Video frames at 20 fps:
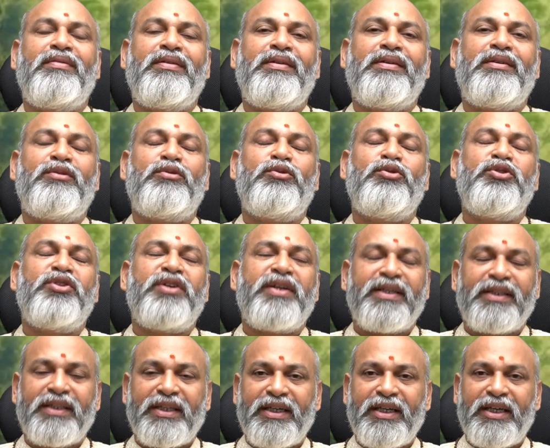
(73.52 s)
ఈ
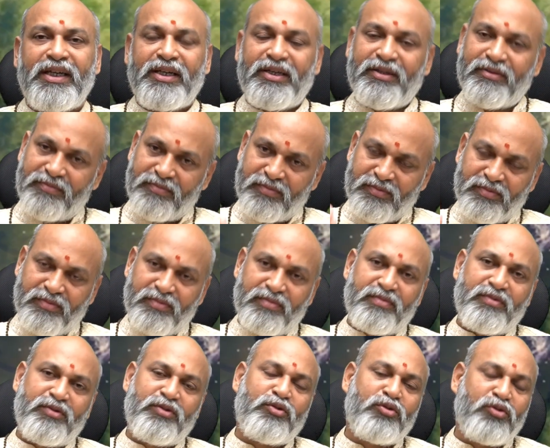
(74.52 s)
కుజుడైతే
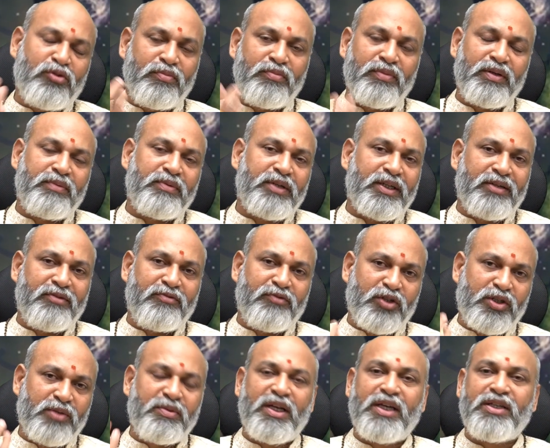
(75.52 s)
కుంభ మన
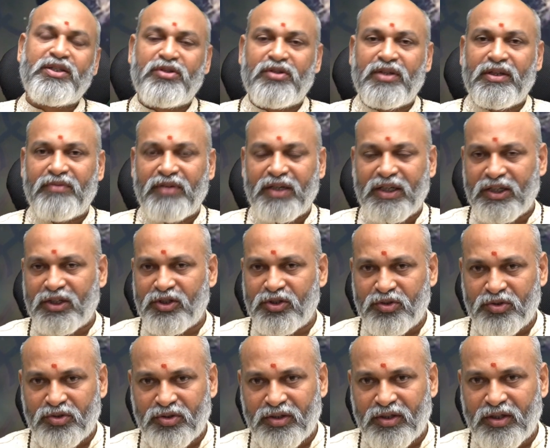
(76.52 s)
వృషభ రాశిలోనే
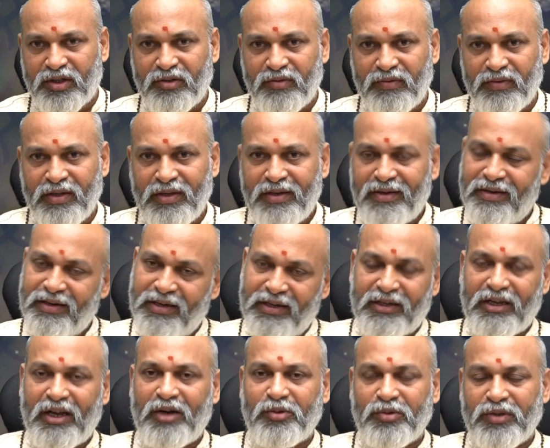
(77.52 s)
వక్రించుంటున్నాడు
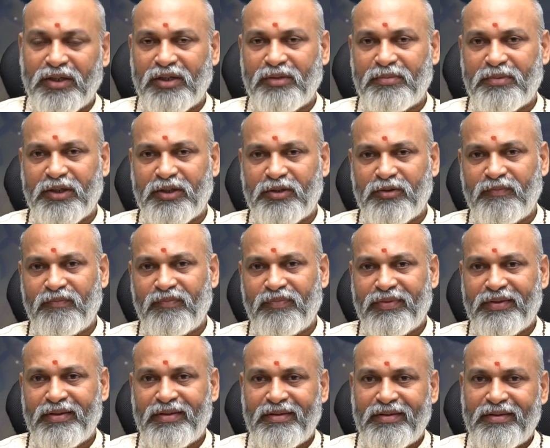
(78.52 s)
ఈ నాలుగు నెలల పాటు
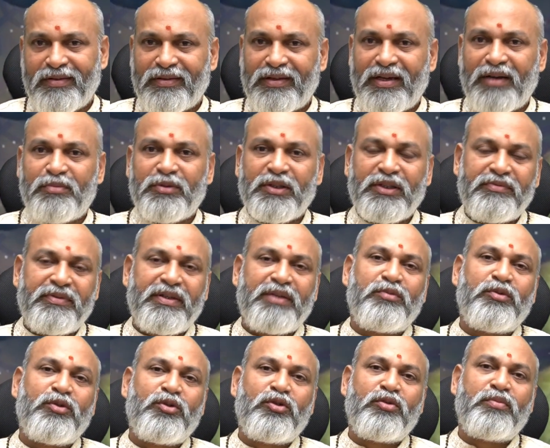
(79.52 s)
కాకపోతే వీళ్ళ
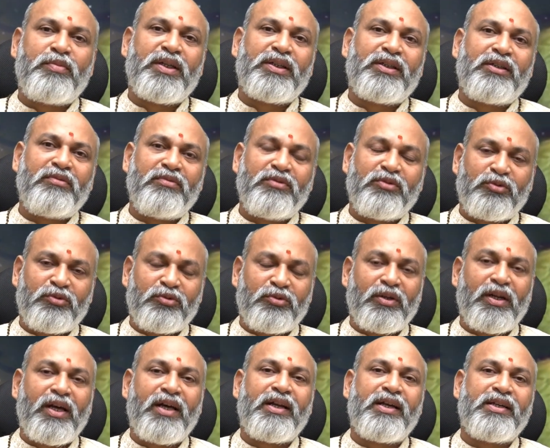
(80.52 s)
ముగ్గురు మాత్రం
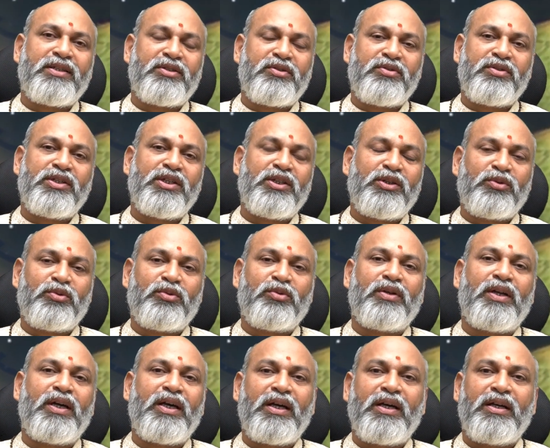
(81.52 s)
తులారాశి నుంచి
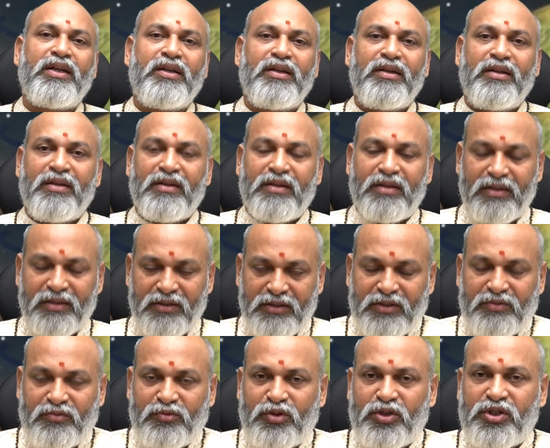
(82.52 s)
తులా
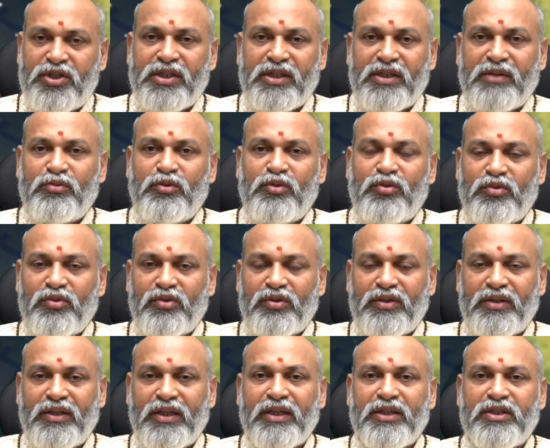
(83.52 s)
అది వృశ్చికము
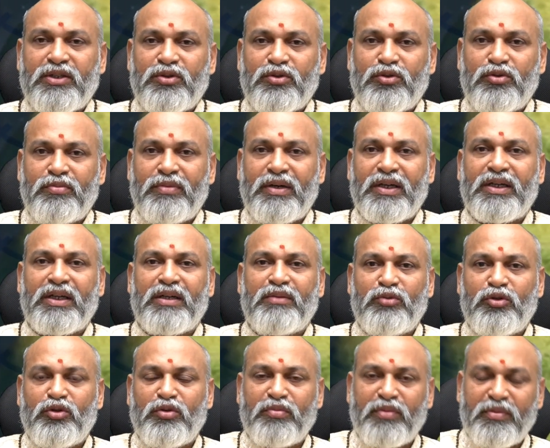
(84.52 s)
ధనస్సు
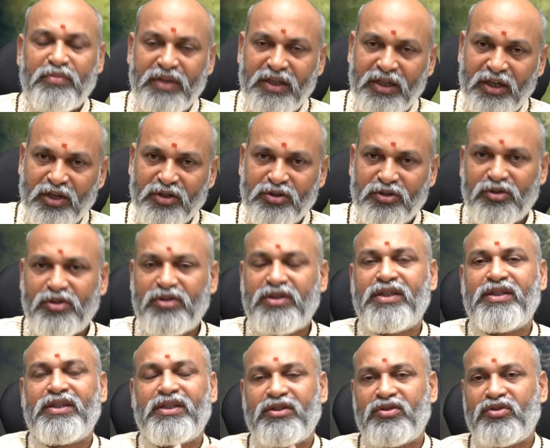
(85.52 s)
మకరము కుంభం ఈ రాశుల్లో
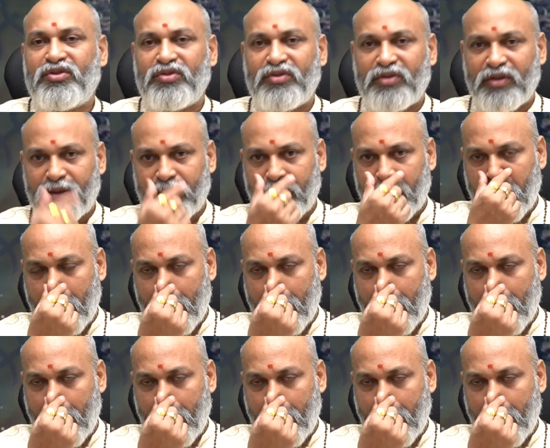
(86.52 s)
సంచరిస్తుంటారు